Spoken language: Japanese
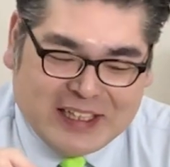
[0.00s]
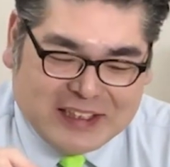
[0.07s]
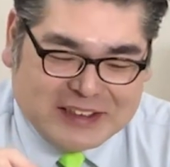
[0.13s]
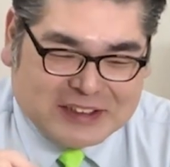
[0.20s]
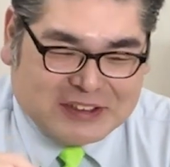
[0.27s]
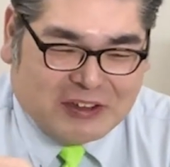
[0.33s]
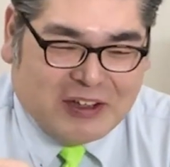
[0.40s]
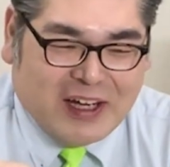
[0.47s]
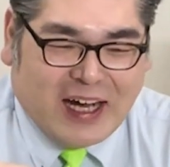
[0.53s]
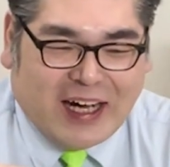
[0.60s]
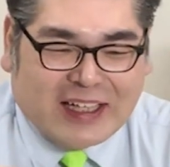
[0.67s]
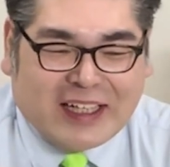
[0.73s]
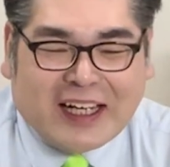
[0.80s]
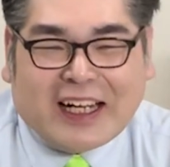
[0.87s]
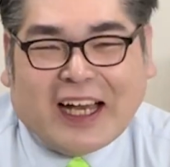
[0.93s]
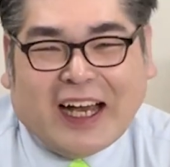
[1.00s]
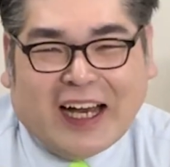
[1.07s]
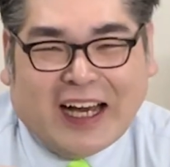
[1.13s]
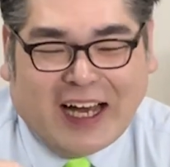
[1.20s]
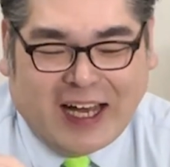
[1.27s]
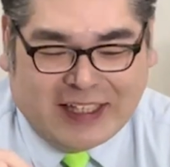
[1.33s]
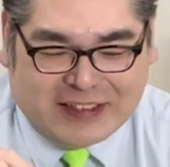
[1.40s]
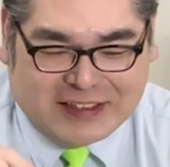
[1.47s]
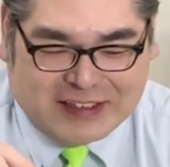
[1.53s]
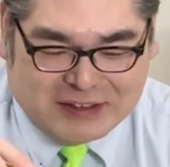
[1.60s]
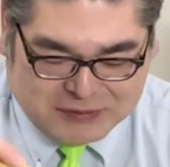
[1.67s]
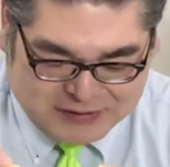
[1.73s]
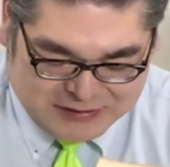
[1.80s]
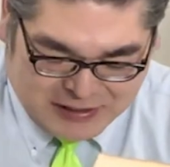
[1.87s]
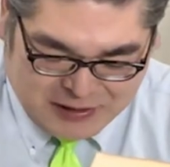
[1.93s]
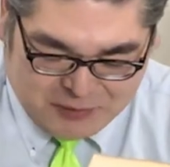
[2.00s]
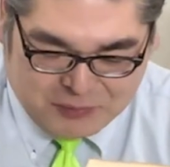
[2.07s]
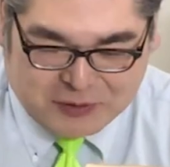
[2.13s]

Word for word: ちょっと穴が開いてきますね。